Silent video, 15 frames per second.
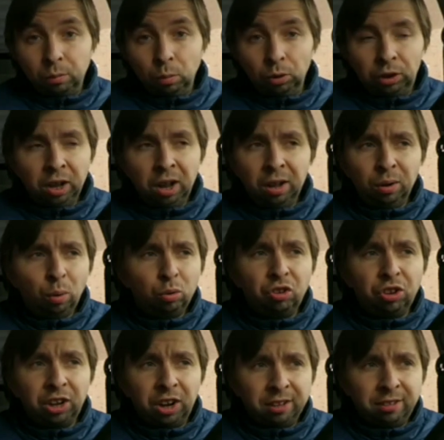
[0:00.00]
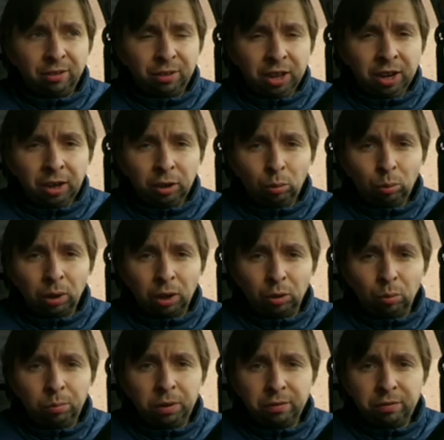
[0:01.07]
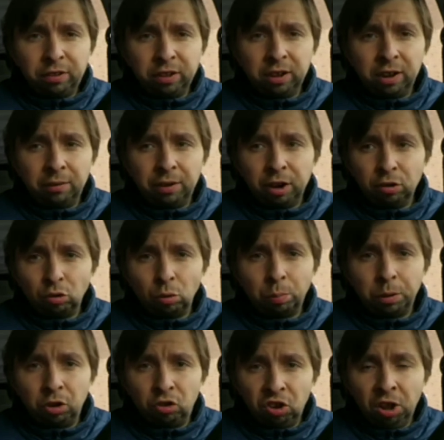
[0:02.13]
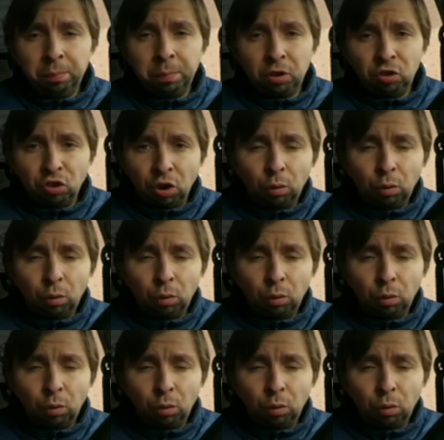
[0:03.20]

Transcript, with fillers: Вот, я очень не хотел ехать туда, но мне все говорят, что поезжай, поезжай.